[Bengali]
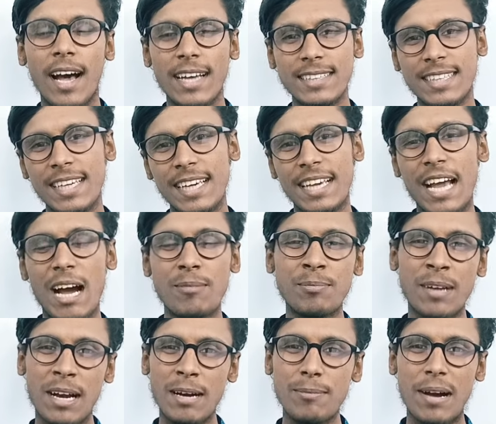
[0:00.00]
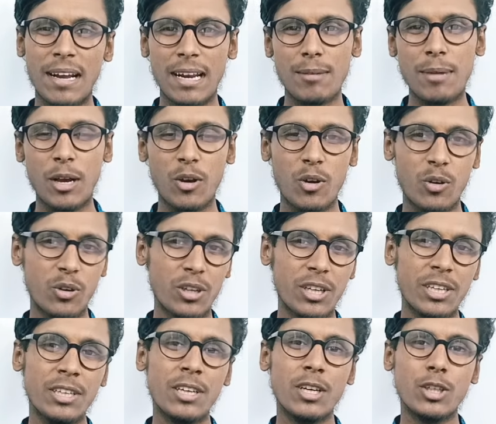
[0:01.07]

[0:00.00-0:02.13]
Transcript: আজকে আমরা বাংলা ব্যাকরণের